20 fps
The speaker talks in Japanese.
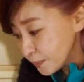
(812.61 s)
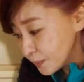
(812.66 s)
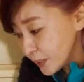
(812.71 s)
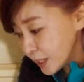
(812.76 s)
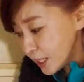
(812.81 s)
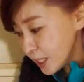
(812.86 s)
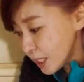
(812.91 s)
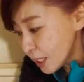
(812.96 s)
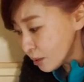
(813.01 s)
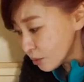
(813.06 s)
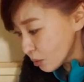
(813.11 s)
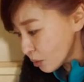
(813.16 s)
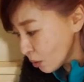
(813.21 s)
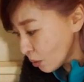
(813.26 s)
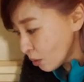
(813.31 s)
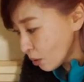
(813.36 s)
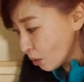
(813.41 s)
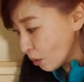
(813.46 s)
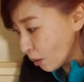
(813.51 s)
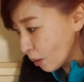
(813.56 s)
リア
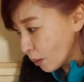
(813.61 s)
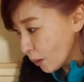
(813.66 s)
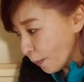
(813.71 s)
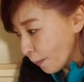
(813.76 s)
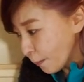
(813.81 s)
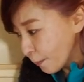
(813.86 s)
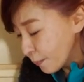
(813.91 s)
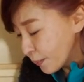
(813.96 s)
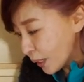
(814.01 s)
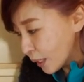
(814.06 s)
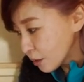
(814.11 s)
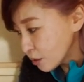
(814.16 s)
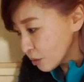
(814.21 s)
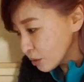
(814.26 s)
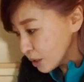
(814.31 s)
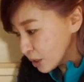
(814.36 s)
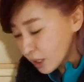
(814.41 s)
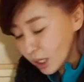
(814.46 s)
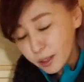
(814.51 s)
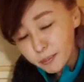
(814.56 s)
の
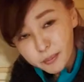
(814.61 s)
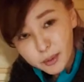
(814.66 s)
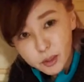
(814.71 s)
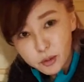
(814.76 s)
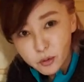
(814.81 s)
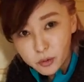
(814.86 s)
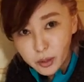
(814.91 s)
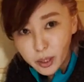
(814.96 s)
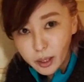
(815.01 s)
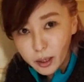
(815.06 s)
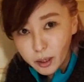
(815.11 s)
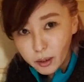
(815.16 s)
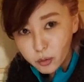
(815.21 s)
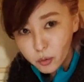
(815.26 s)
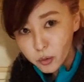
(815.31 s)
2段ベッドで、